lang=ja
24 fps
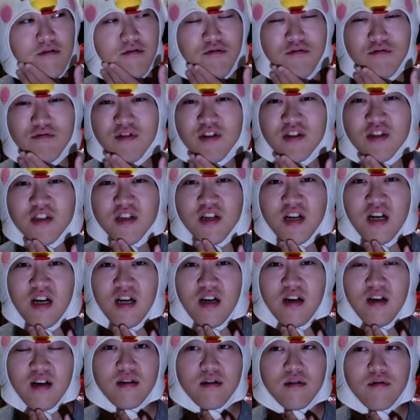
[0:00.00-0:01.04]
こでしか、
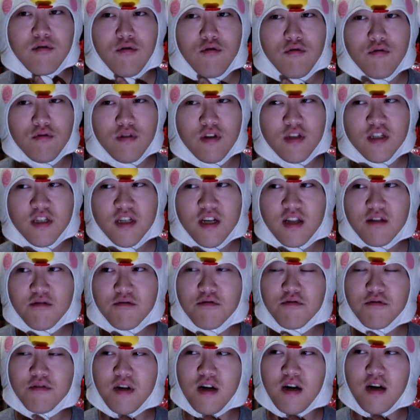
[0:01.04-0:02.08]
ここでしかと
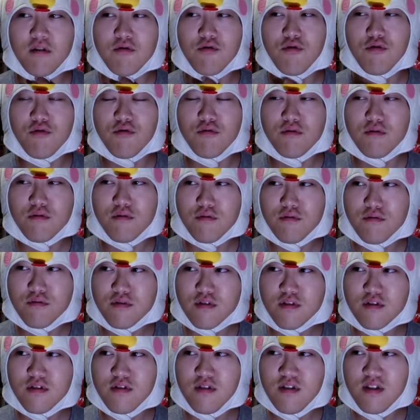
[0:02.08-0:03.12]
いうか、ここの
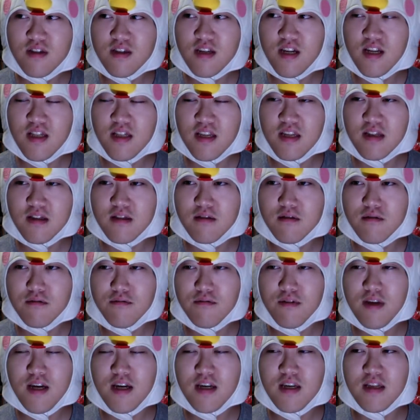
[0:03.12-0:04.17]
ツイッターネット
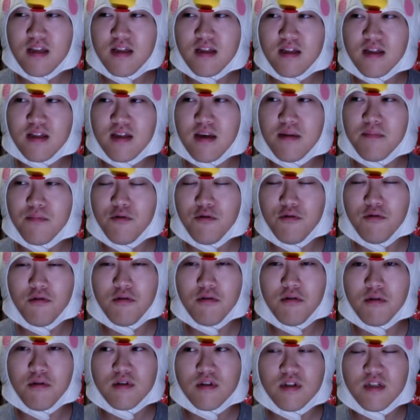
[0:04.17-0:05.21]
内で
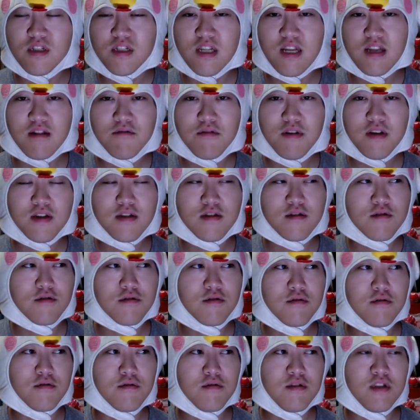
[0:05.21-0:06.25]
も下のや
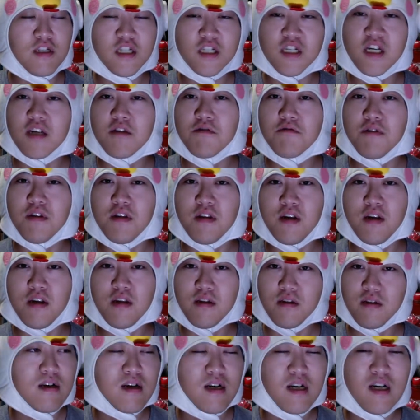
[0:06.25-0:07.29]
つにしか言えない
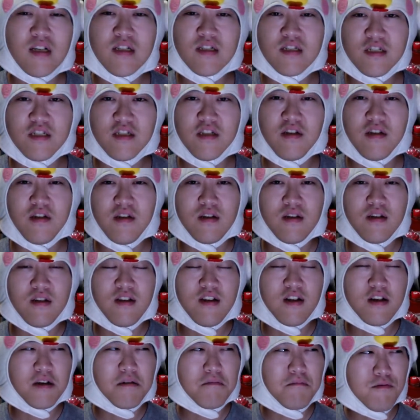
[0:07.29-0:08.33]
感じ。
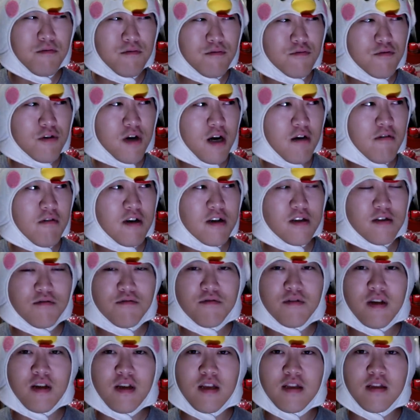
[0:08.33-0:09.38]
なんかほんとかわいそう
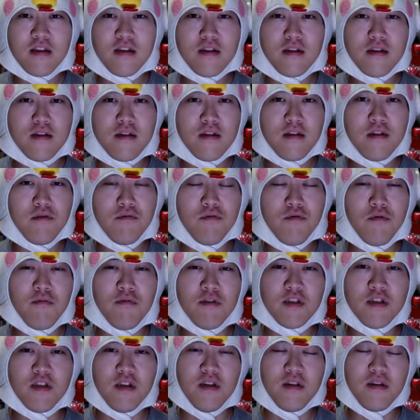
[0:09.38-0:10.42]
だなって思いま
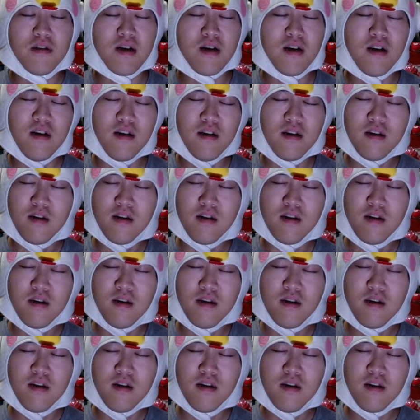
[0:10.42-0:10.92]
したね。だから、